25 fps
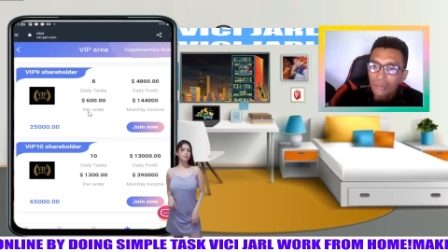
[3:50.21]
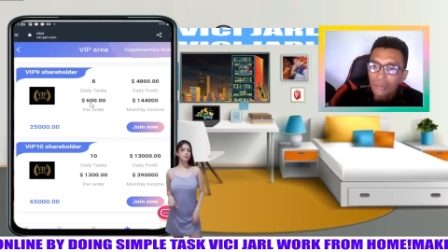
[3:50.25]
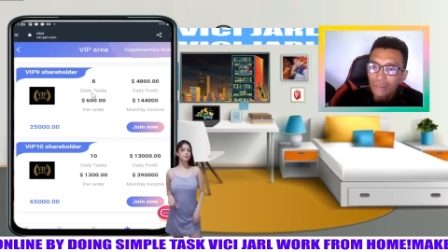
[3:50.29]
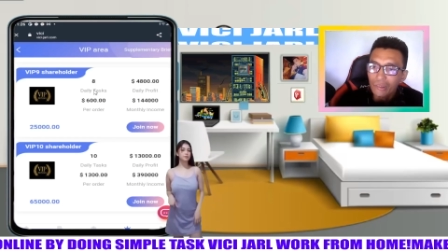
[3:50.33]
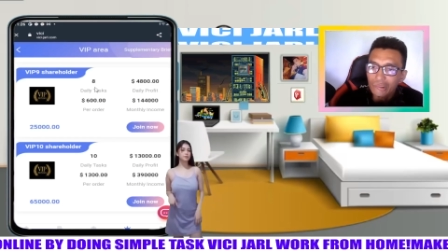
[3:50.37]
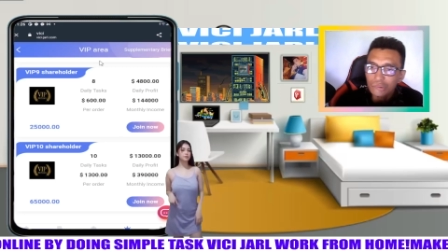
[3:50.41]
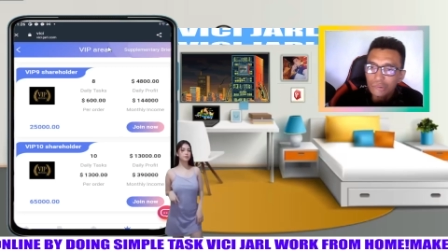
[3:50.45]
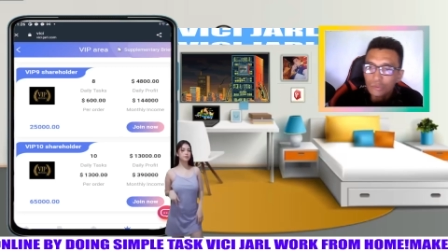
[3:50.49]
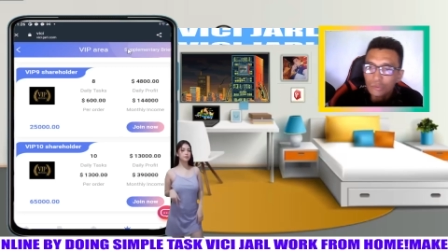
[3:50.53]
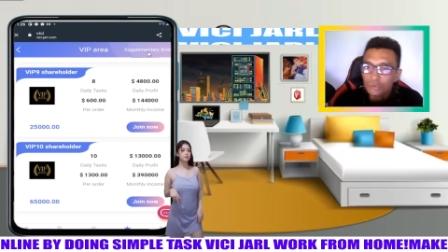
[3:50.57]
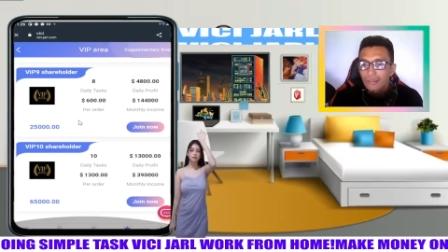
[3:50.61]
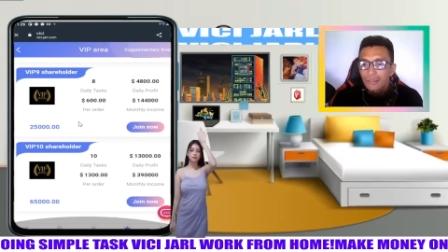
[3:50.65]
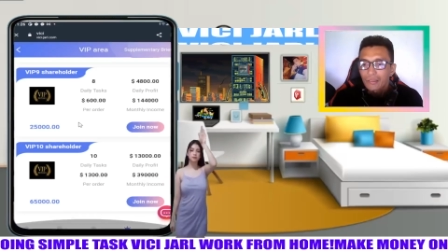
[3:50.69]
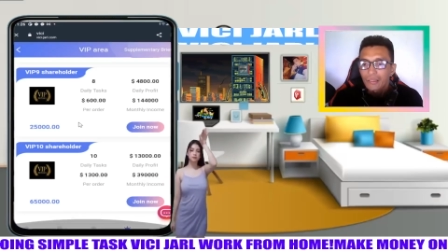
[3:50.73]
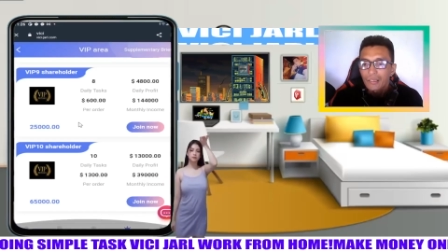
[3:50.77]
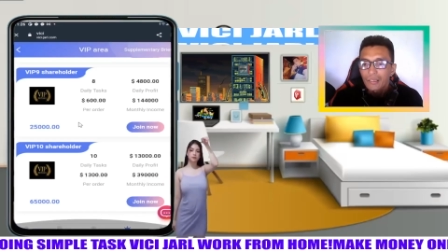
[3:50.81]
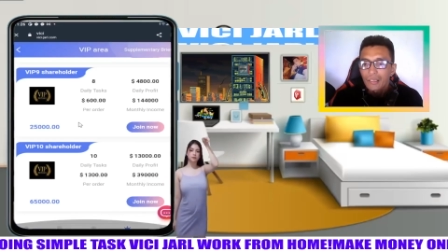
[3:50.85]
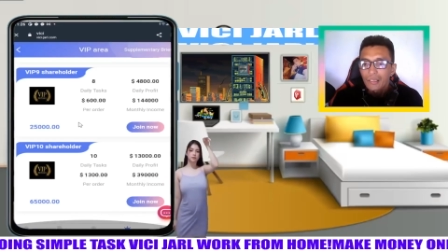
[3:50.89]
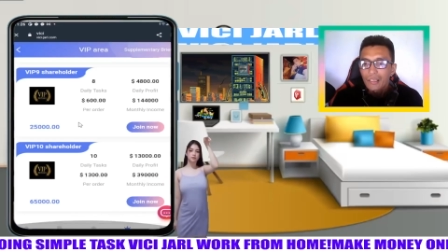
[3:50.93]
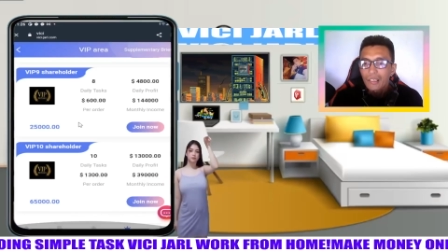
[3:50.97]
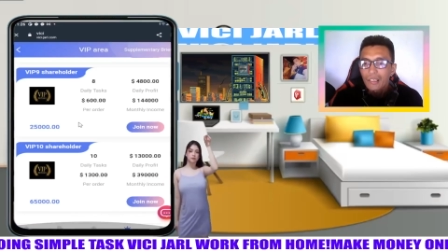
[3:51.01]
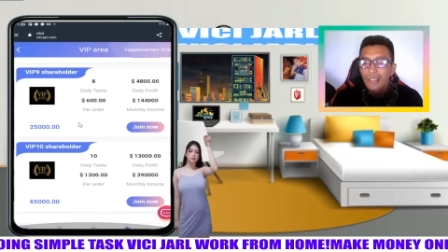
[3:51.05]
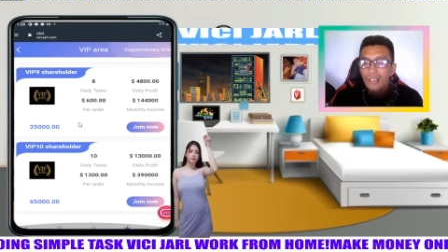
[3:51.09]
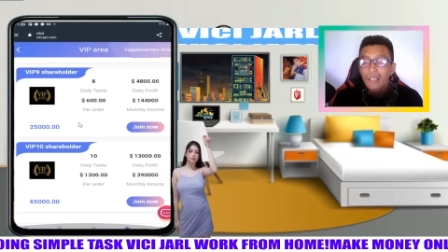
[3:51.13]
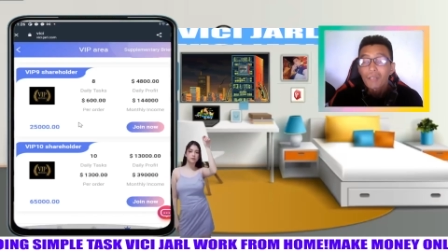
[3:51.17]
Okay, so
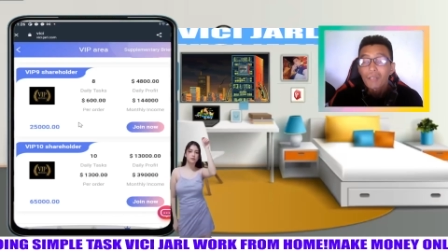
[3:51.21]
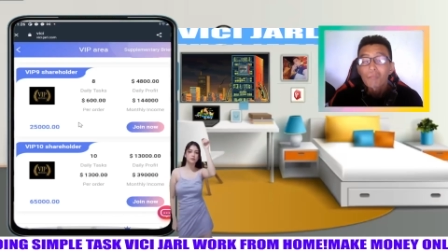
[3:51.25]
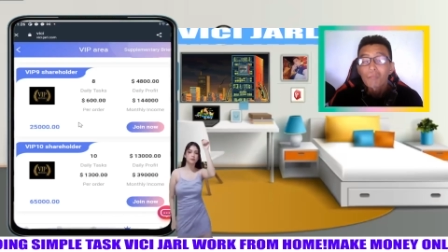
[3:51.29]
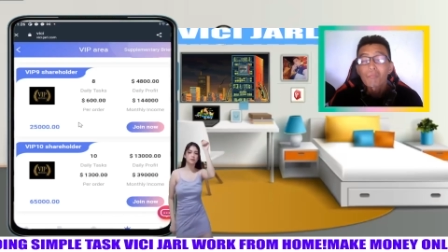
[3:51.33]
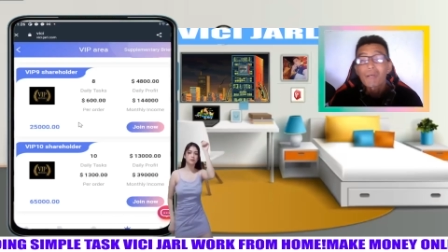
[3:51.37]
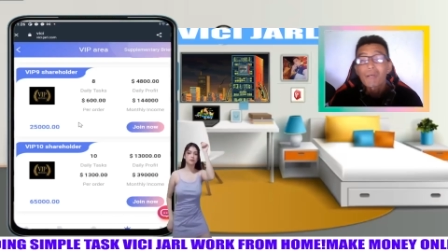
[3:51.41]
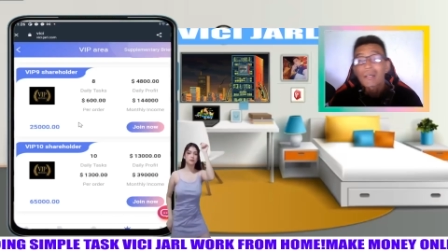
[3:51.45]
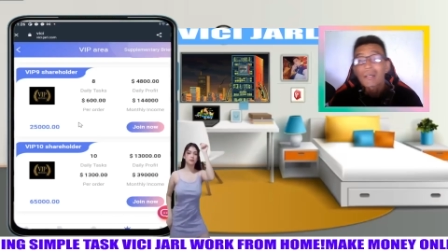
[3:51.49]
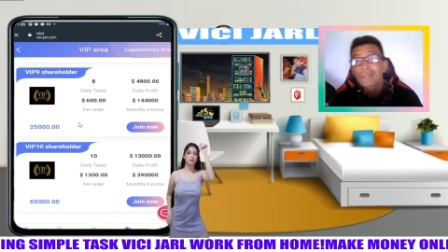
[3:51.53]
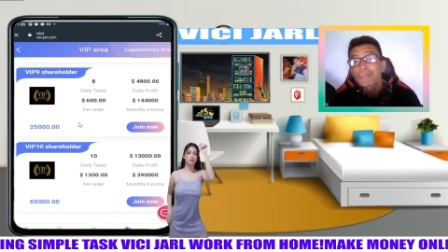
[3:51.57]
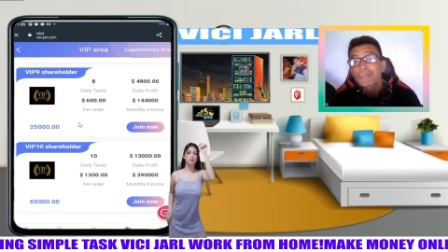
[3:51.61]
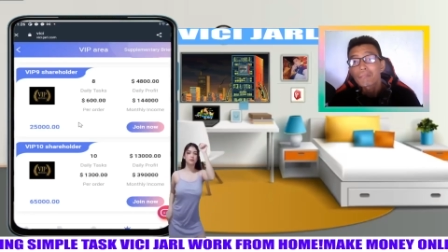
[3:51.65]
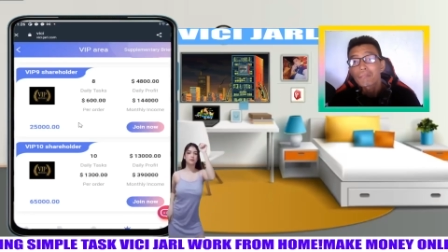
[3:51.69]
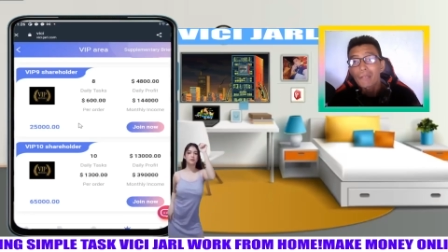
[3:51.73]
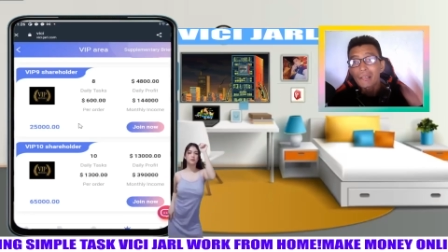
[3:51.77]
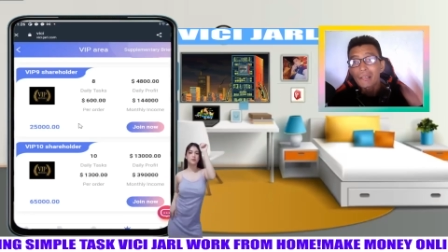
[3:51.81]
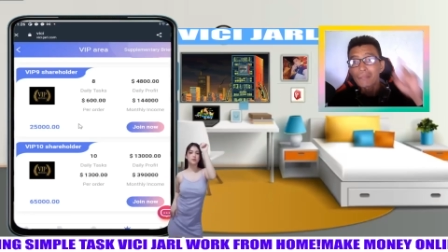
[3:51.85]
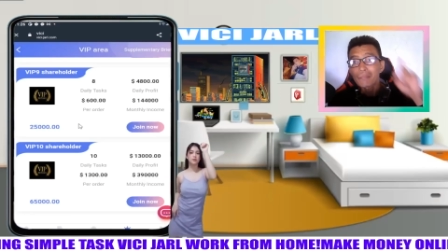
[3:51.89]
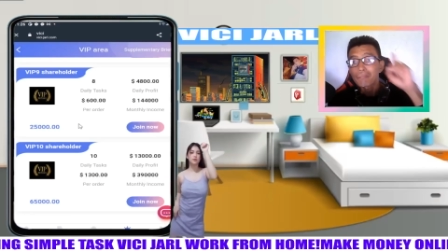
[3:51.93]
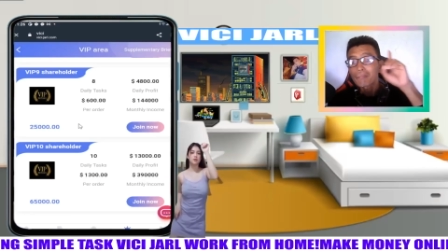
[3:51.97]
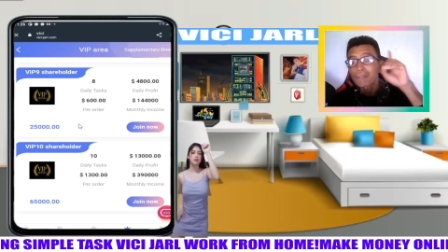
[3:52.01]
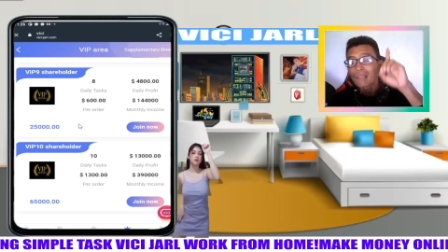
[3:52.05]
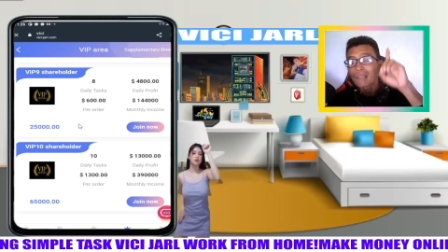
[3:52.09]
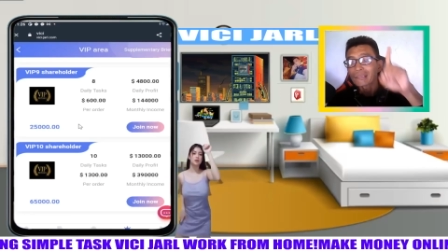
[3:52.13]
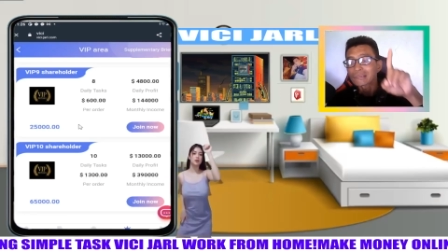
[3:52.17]
uh, one by
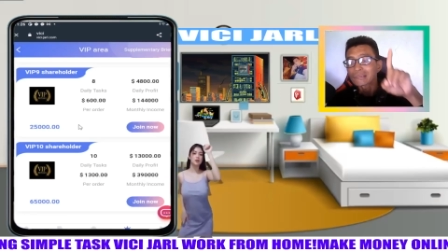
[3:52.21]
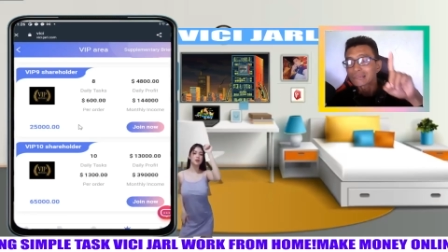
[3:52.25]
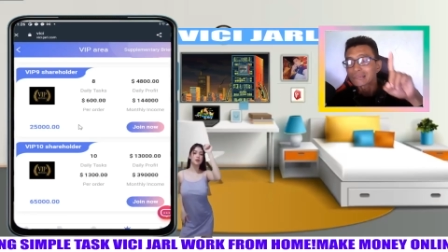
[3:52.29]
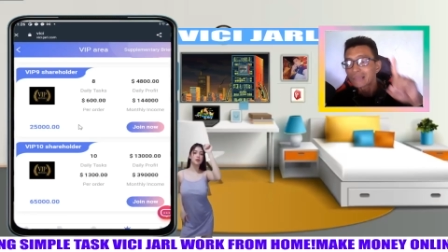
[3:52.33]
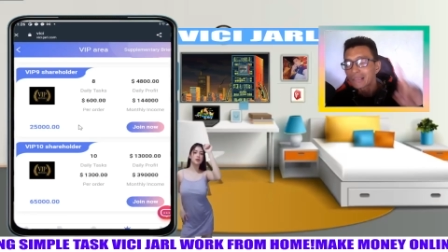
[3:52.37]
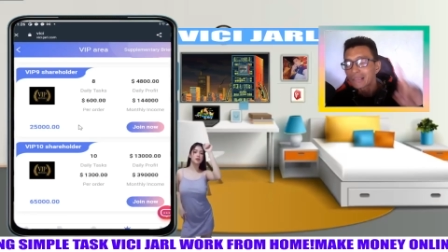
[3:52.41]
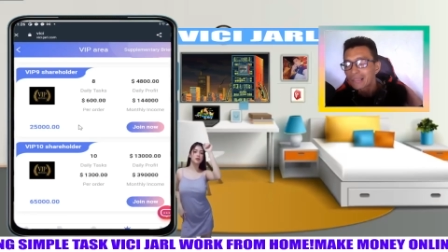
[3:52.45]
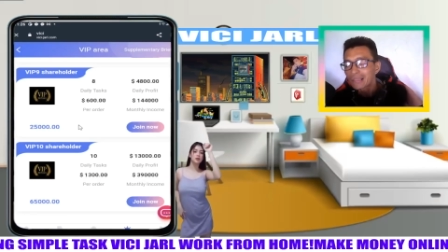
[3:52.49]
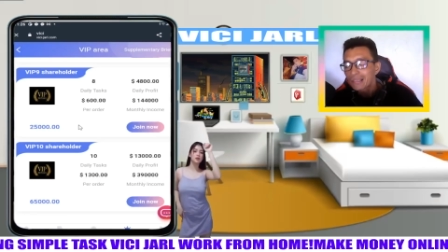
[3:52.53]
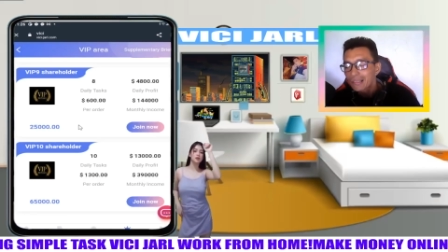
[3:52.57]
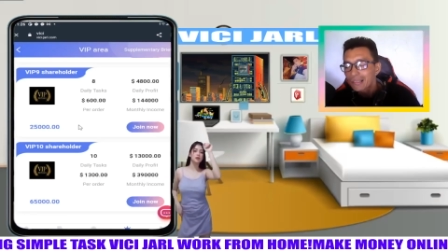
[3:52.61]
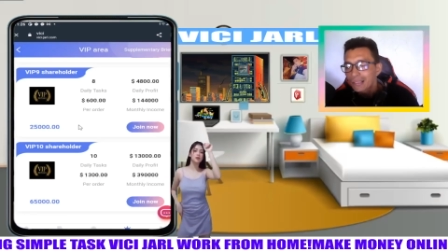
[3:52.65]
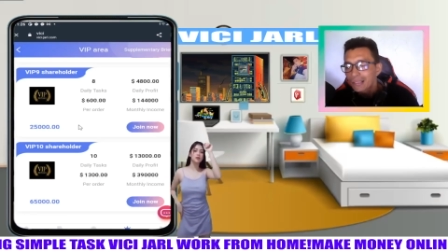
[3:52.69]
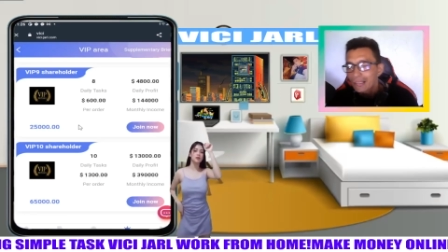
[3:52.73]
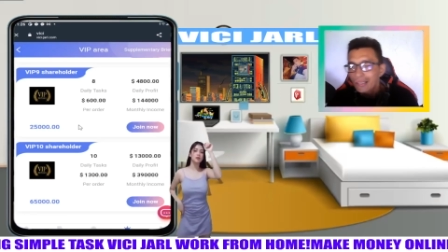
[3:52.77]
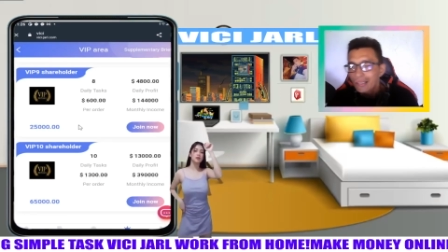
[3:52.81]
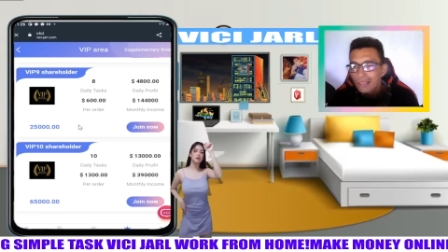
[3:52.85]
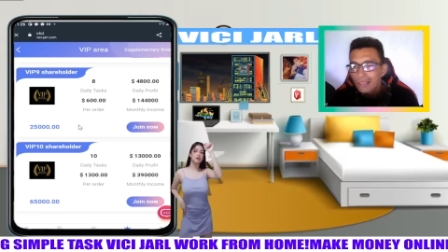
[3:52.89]
investing